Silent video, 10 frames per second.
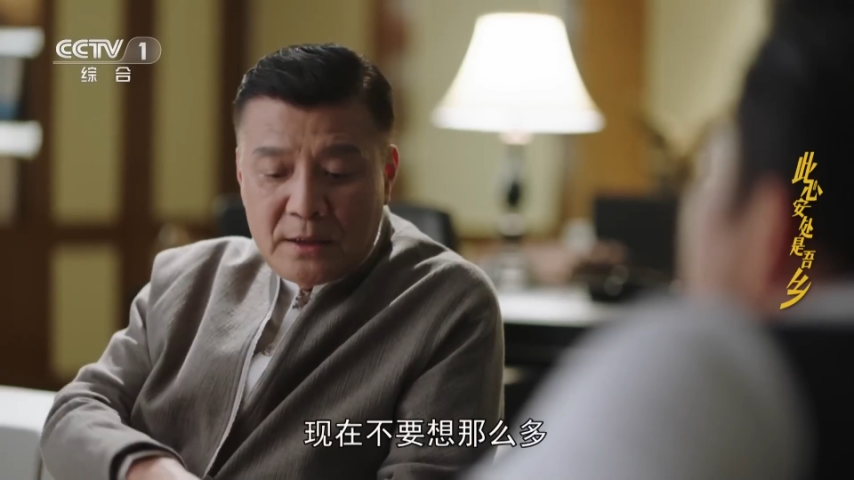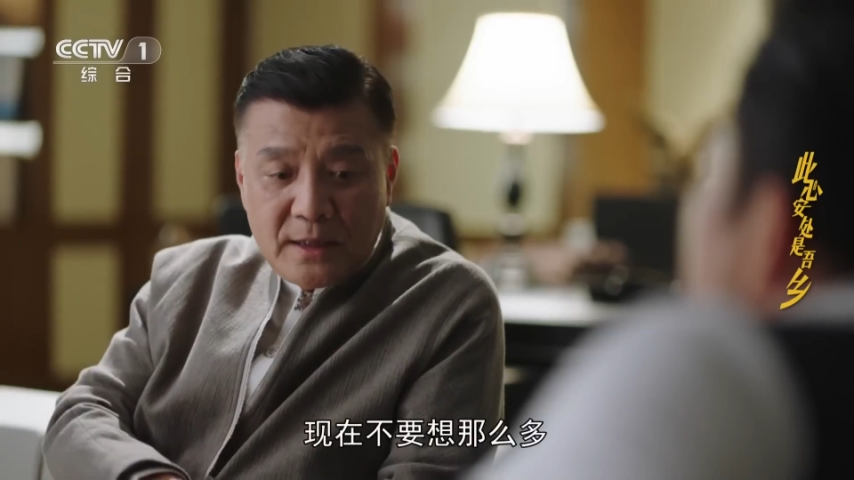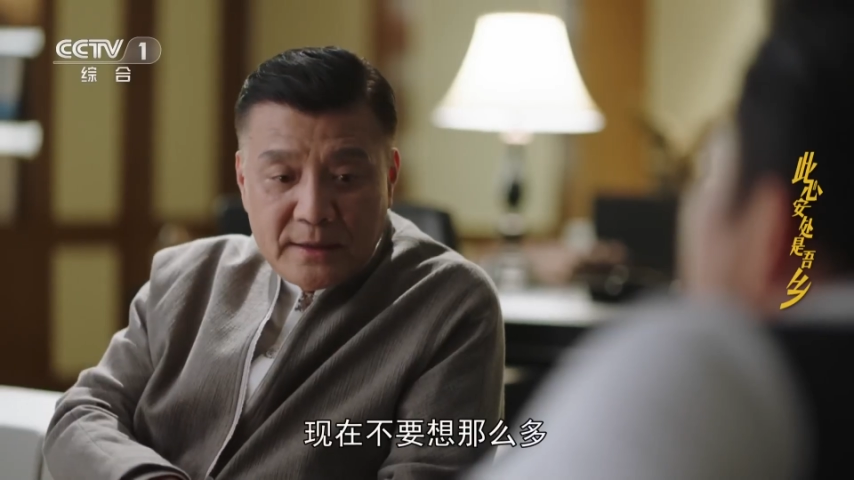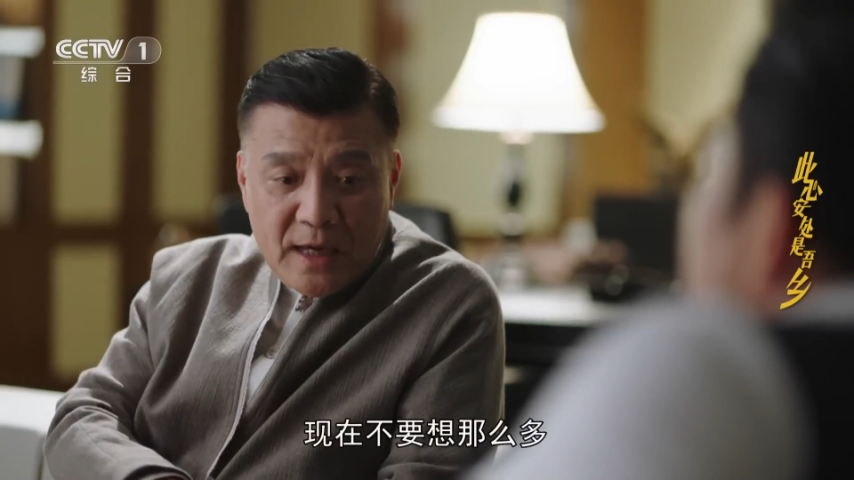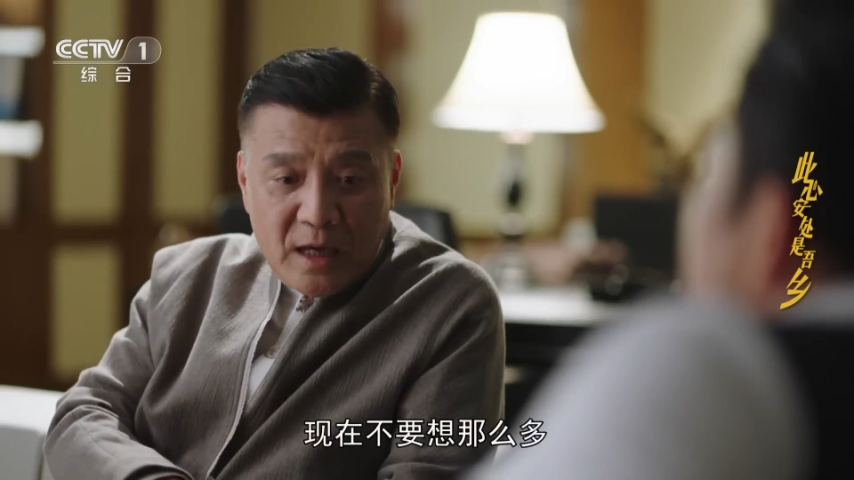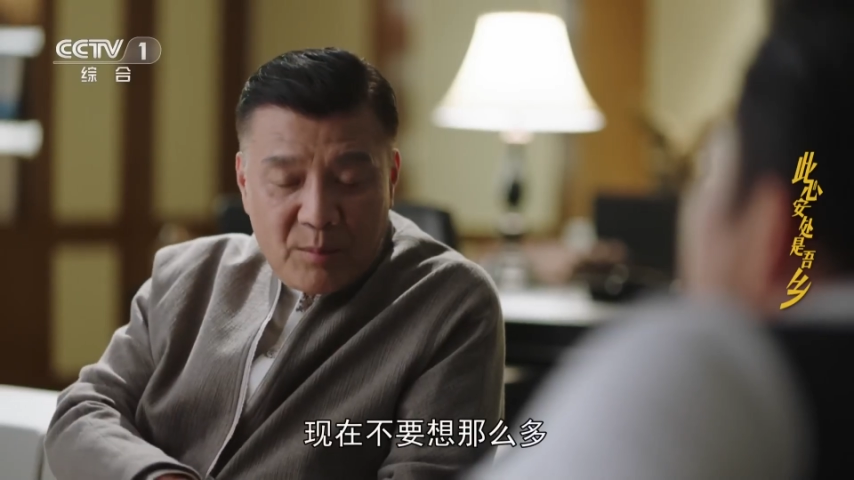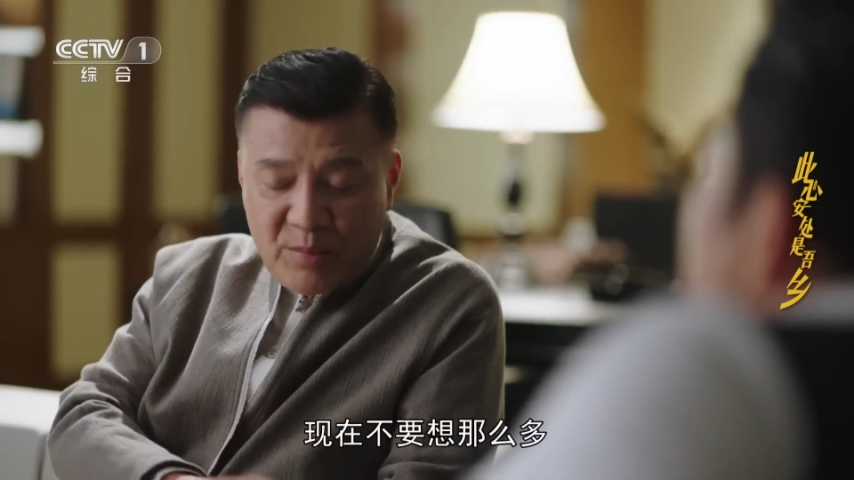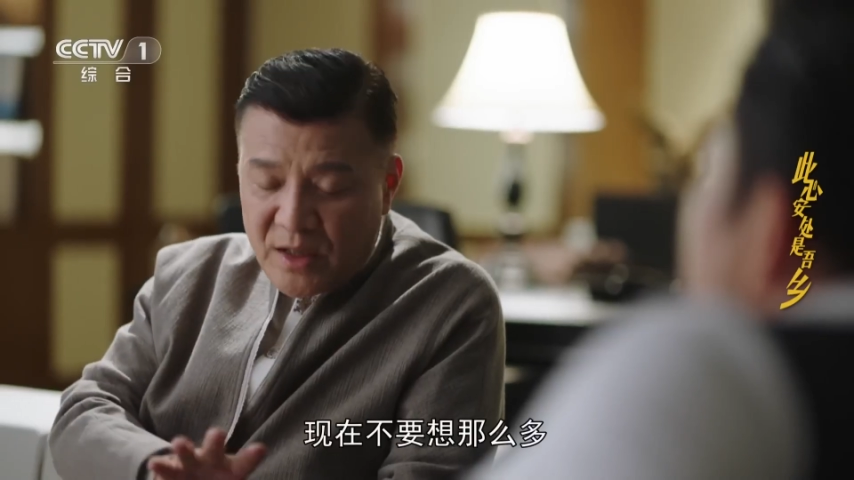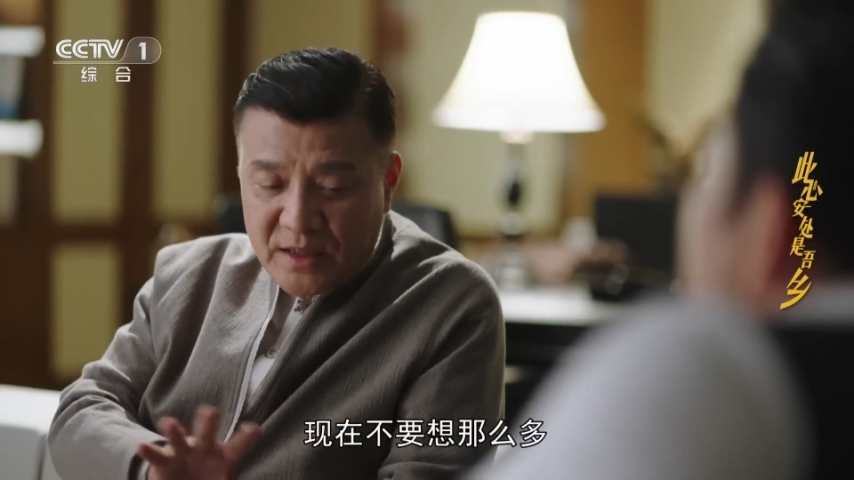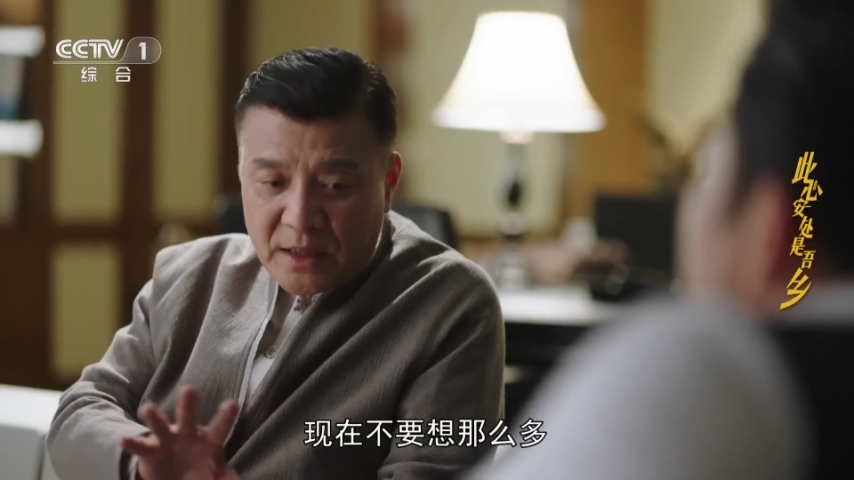现在
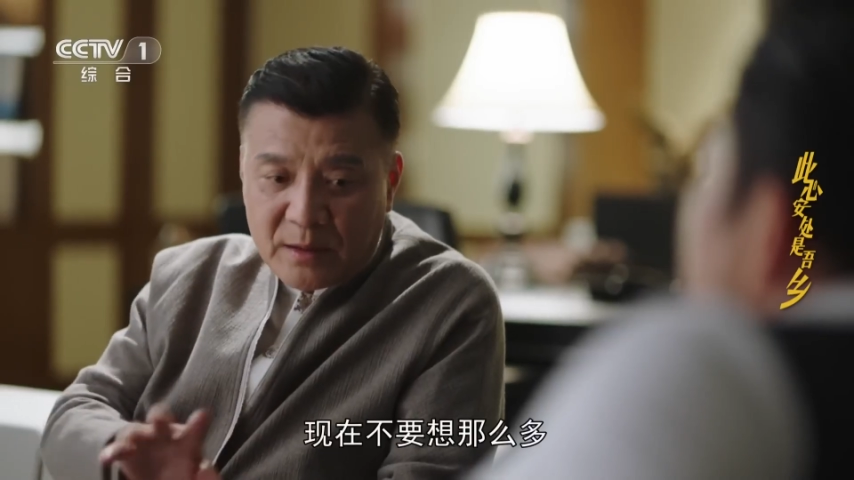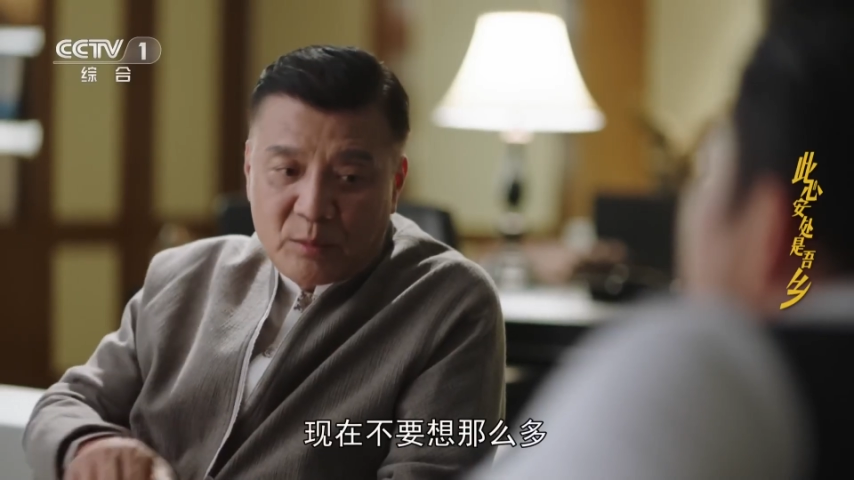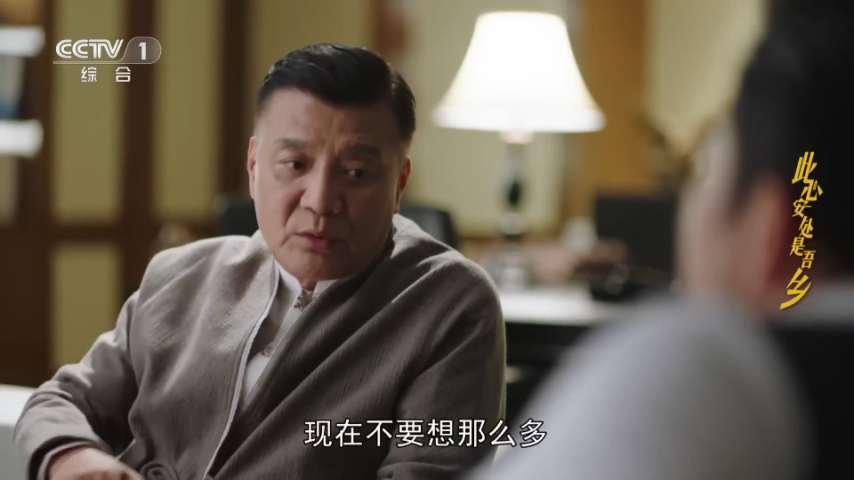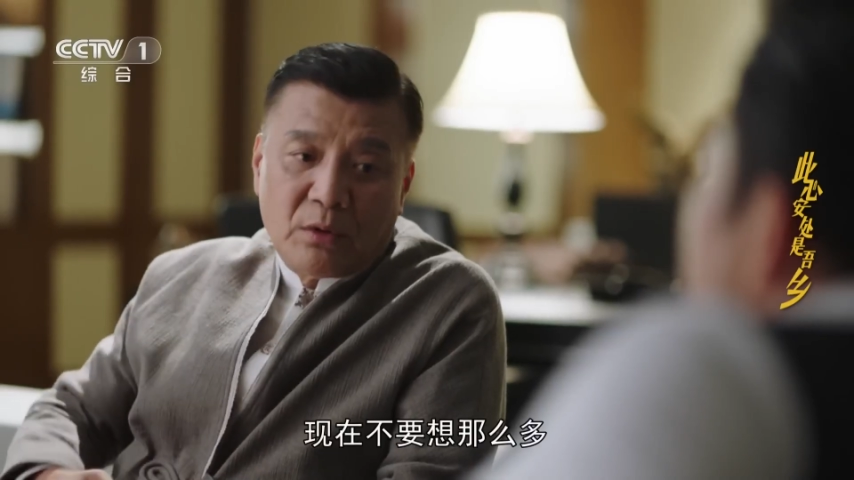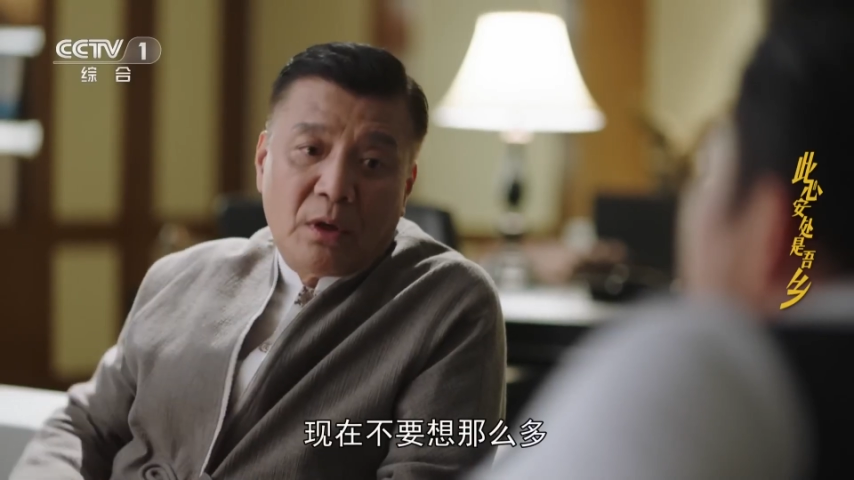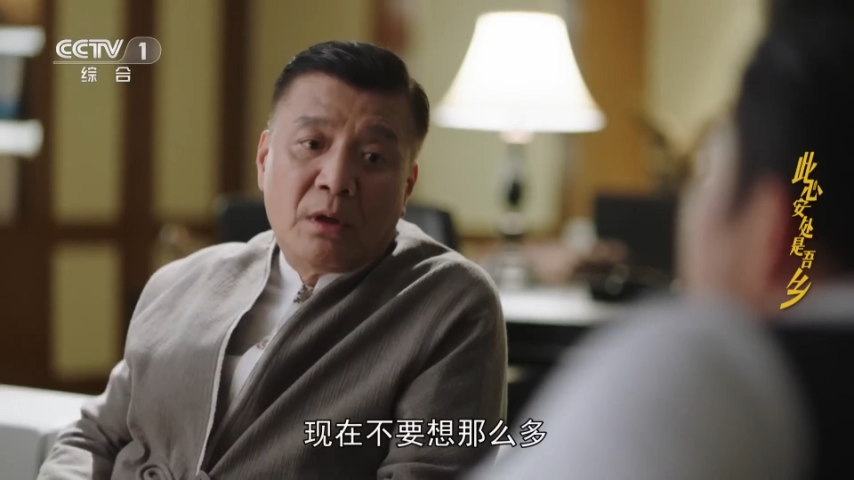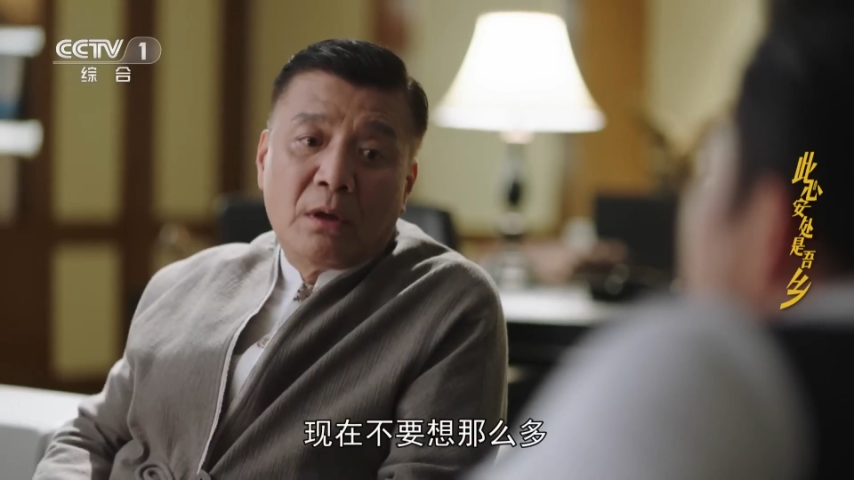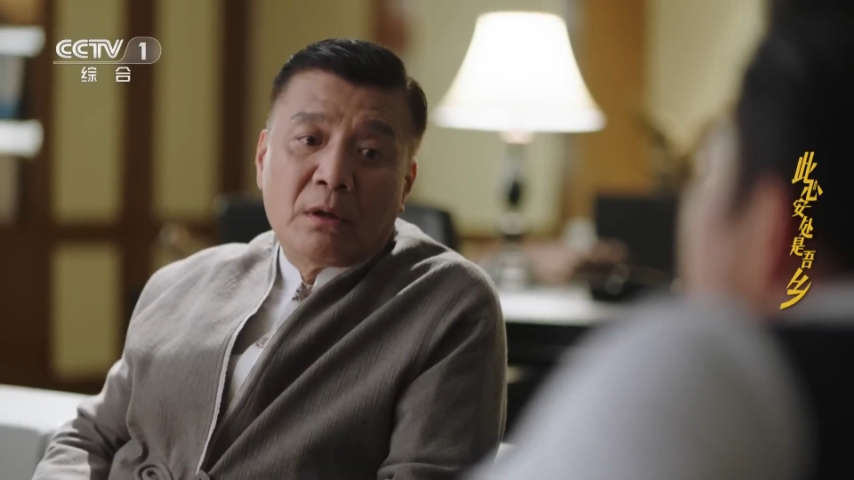不要想那么多，